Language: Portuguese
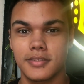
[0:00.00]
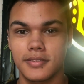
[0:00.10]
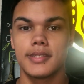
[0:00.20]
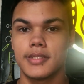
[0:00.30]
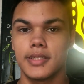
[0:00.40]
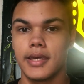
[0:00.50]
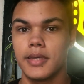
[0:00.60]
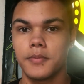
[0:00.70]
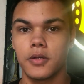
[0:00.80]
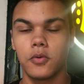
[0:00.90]
seja na
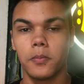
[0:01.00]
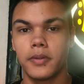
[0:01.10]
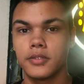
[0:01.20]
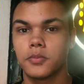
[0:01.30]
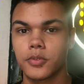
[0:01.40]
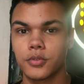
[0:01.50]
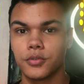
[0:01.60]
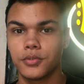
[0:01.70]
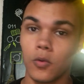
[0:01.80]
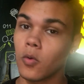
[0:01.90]
época comprando o
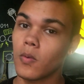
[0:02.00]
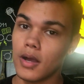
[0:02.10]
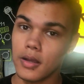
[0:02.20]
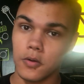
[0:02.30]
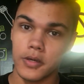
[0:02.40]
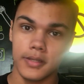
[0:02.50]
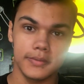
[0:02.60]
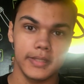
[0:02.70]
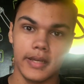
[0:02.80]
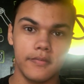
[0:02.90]
produto ou agora
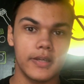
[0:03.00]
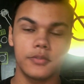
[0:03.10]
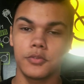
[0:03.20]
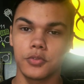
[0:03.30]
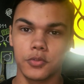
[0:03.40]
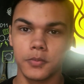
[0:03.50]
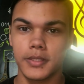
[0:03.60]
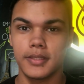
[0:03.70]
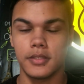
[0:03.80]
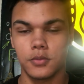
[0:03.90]
gravado no YouTube,
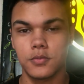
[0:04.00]
que tem tudo